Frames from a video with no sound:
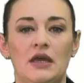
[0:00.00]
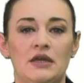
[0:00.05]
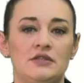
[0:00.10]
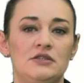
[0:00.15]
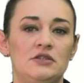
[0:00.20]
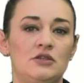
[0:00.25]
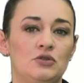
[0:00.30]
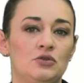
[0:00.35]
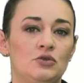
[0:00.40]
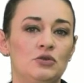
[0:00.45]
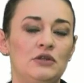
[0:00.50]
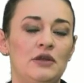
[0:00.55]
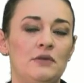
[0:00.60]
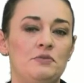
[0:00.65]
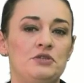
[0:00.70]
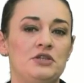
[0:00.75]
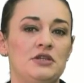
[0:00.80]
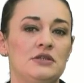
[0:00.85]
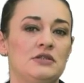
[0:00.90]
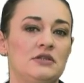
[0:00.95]
Институт
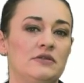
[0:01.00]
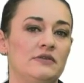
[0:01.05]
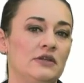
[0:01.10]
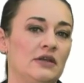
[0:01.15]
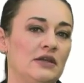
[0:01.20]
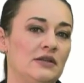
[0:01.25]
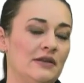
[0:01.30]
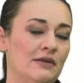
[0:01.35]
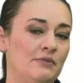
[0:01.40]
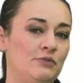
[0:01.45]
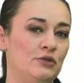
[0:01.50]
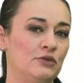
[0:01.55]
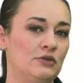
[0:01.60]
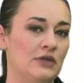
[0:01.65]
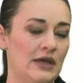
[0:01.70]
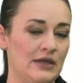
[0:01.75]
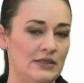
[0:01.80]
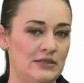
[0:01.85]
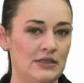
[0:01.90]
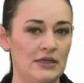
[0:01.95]
общественных
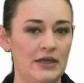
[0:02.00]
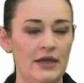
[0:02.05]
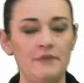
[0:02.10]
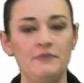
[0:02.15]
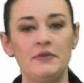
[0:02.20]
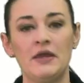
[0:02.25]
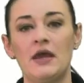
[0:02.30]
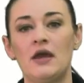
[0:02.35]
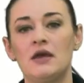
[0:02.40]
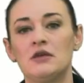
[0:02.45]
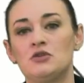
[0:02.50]
наблюдателей